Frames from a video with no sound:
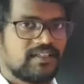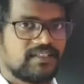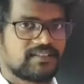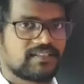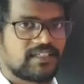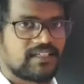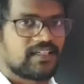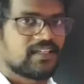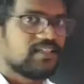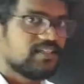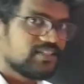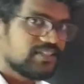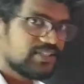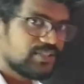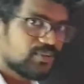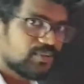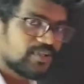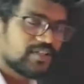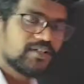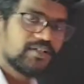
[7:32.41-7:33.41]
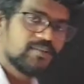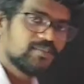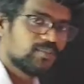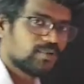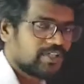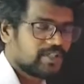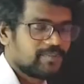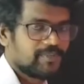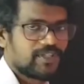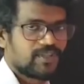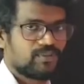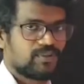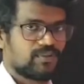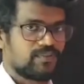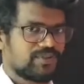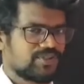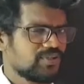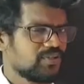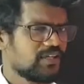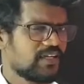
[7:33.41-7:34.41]
சரியா இது ஒரு முக்கியமான ஒரு
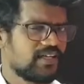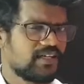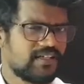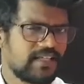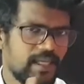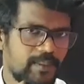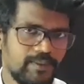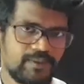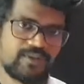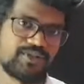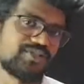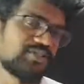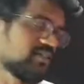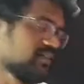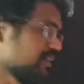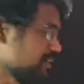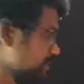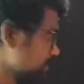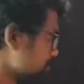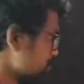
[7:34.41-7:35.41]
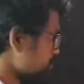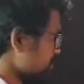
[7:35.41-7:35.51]
விஷயம் நல்லா ஞாபகம் வச்சுக்கோங்க